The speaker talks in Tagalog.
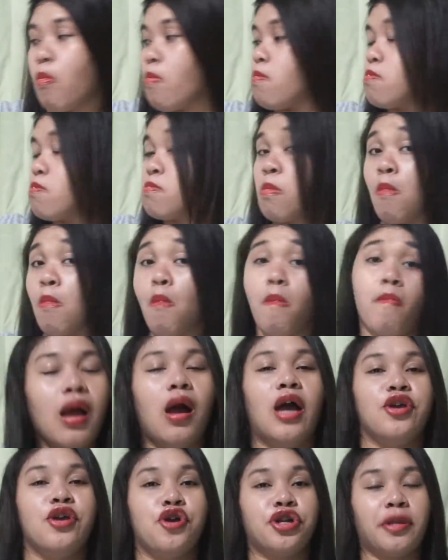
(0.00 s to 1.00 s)
Mm.
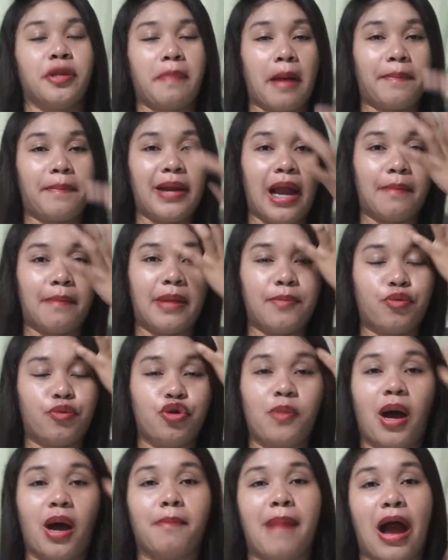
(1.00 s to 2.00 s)
Ayun, napapalaban po
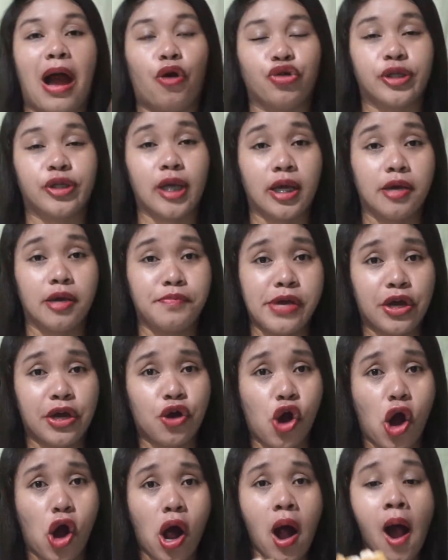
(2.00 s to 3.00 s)
yung mga bakod sa ngipin
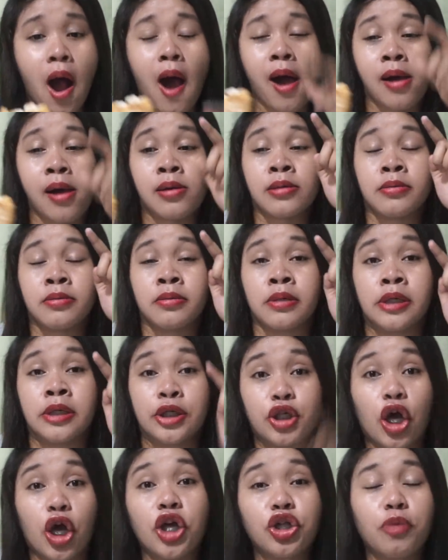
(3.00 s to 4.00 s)
ko.
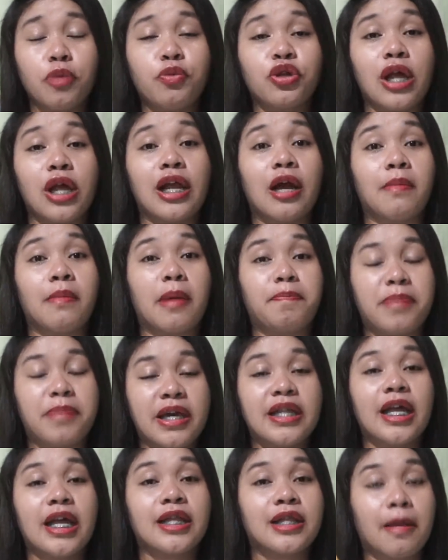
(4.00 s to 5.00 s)
So, ito po talaga may
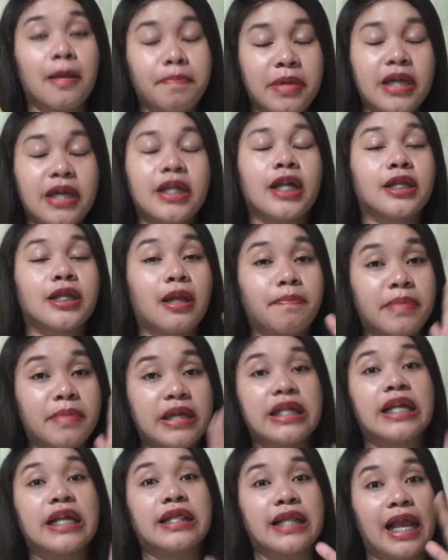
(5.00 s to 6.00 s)
peanut na peanut na
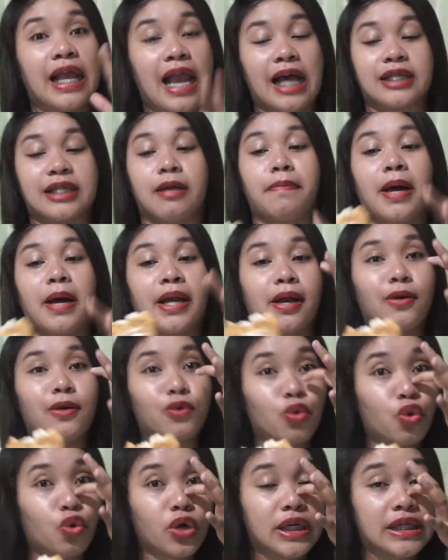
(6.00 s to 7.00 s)
peanut na lasa. Parang
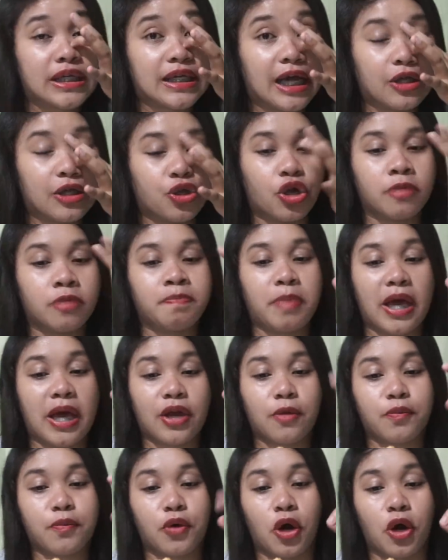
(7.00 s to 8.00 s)
cookies ganon.
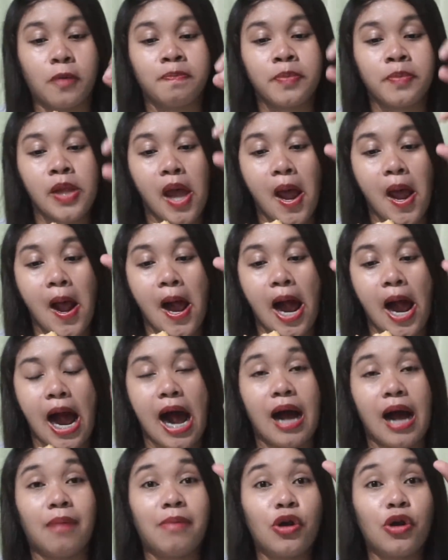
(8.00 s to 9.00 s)
Pero po,
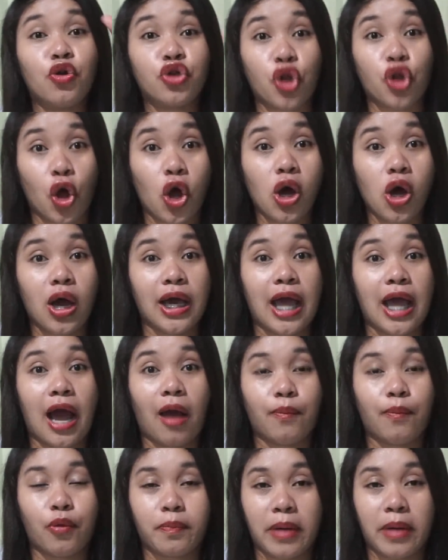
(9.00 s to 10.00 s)
uh, malutong. Kaya
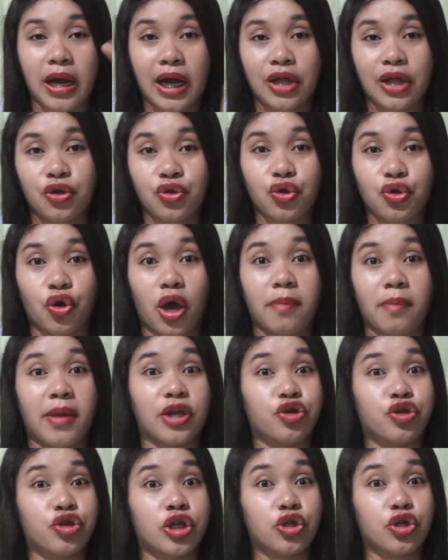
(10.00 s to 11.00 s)
nga po pag ganun ko, eh
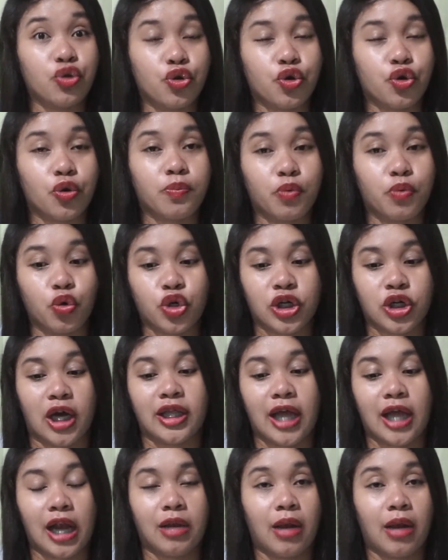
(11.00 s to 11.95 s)
medyo nadurog po siya dahil